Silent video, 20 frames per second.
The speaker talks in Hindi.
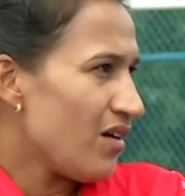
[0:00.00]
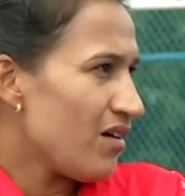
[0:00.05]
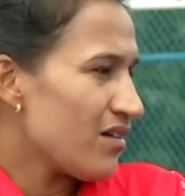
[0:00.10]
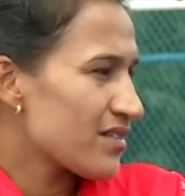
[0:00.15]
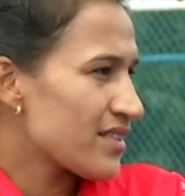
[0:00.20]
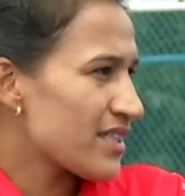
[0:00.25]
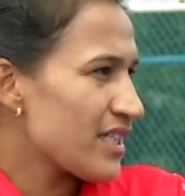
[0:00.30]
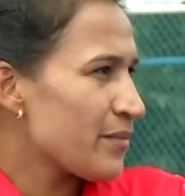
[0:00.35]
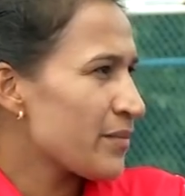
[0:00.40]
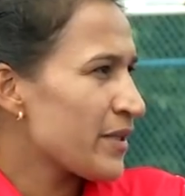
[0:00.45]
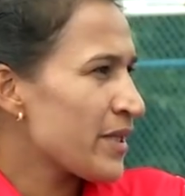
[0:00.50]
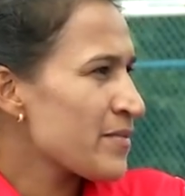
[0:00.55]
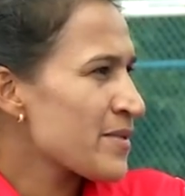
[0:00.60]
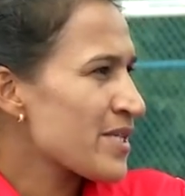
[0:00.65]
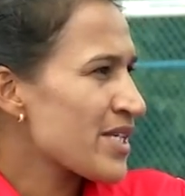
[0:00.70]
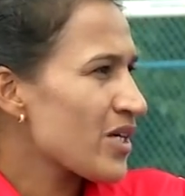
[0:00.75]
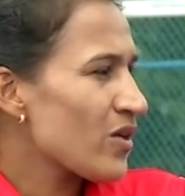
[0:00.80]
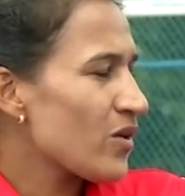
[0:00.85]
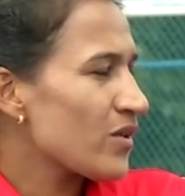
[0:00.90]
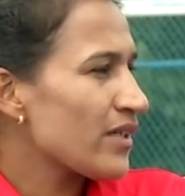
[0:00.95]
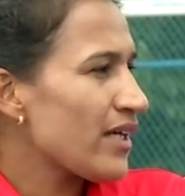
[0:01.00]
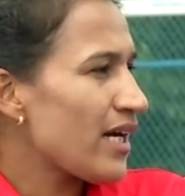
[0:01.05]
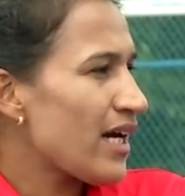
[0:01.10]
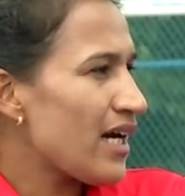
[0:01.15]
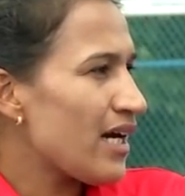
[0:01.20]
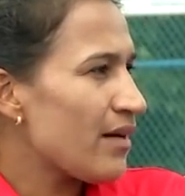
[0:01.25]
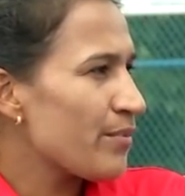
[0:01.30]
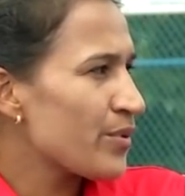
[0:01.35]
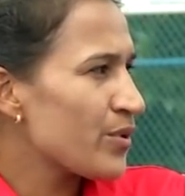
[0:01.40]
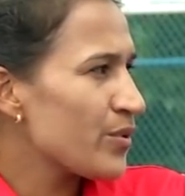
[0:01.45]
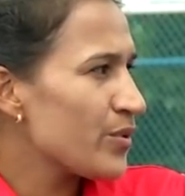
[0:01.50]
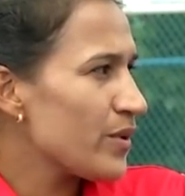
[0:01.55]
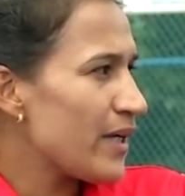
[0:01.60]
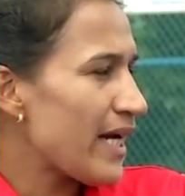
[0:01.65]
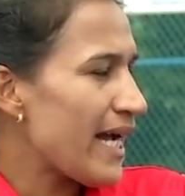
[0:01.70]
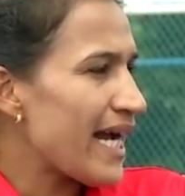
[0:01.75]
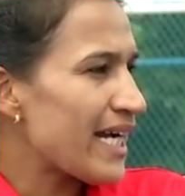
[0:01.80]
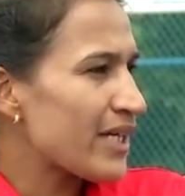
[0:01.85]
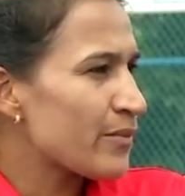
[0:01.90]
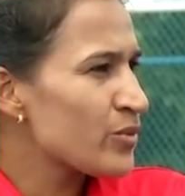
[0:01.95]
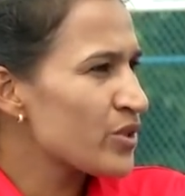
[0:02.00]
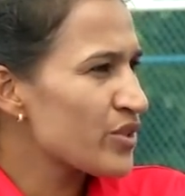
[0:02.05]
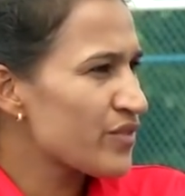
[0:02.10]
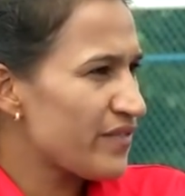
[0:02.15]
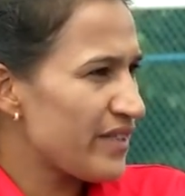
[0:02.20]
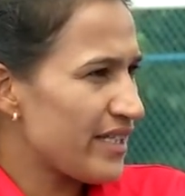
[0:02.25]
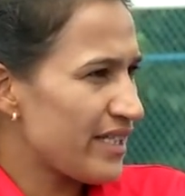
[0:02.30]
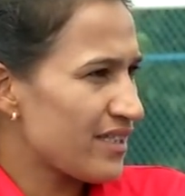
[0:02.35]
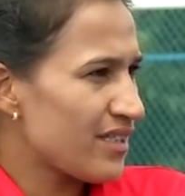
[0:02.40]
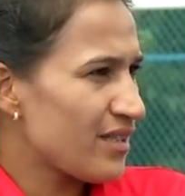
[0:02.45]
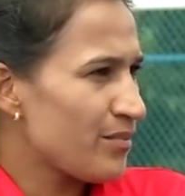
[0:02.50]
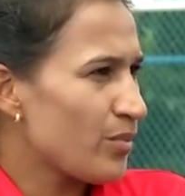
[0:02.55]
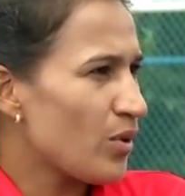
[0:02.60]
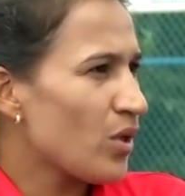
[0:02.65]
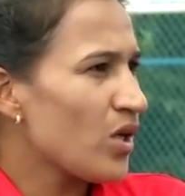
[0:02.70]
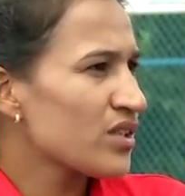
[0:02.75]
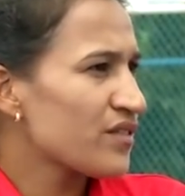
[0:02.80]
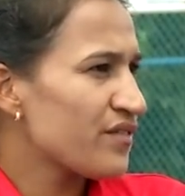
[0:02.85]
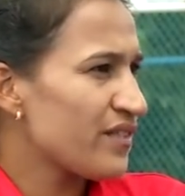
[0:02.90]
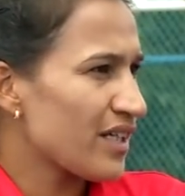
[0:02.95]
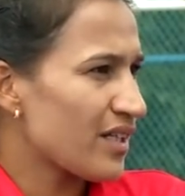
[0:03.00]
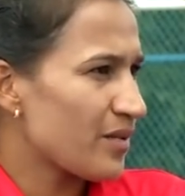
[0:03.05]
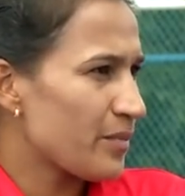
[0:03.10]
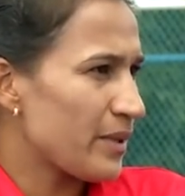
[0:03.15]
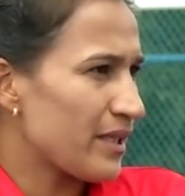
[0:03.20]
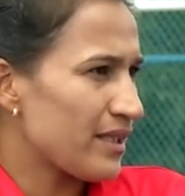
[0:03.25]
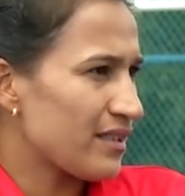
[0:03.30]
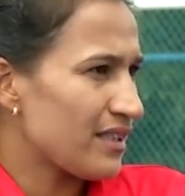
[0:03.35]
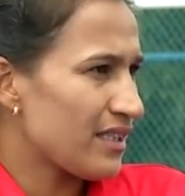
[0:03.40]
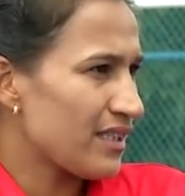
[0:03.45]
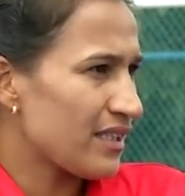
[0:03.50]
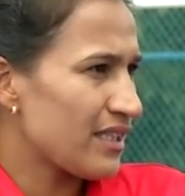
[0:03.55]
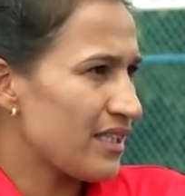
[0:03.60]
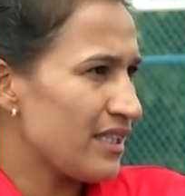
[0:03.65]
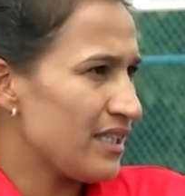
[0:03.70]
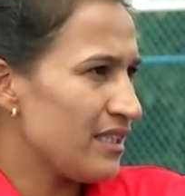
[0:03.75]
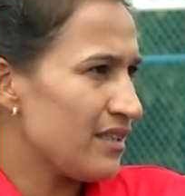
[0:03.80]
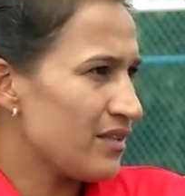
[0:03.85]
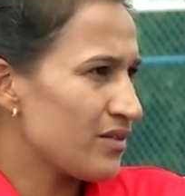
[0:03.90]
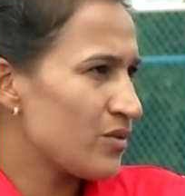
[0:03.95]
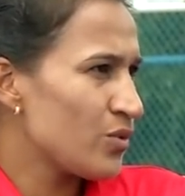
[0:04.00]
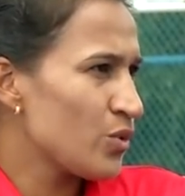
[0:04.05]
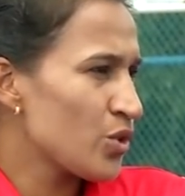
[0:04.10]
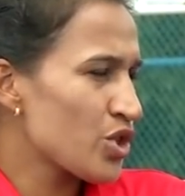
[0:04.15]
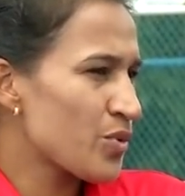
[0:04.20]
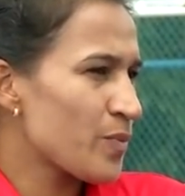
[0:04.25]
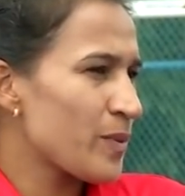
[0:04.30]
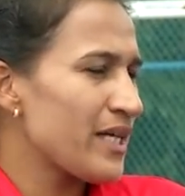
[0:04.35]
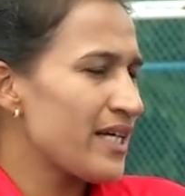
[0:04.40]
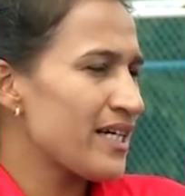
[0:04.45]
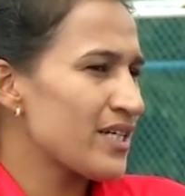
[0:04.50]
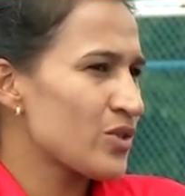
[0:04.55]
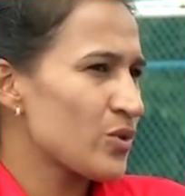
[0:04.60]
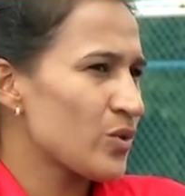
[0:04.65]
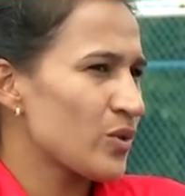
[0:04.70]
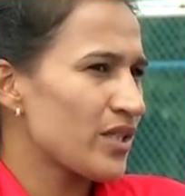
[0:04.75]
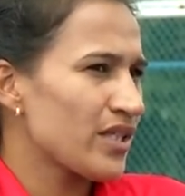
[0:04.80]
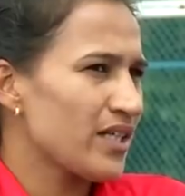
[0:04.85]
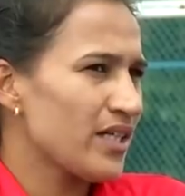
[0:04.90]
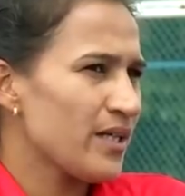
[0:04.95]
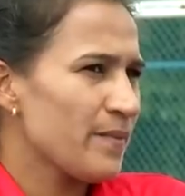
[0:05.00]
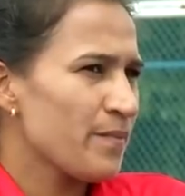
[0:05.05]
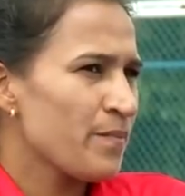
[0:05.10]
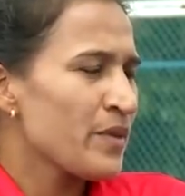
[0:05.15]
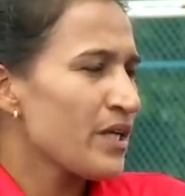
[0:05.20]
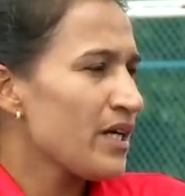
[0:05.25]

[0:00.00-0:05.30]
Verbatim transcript: और समटाइम्स क्या होता है आपको एटमोसफेयर का बहुत फ़र्क पड़ता है हम्म। कि कुछ प्लेयर्स होते हैं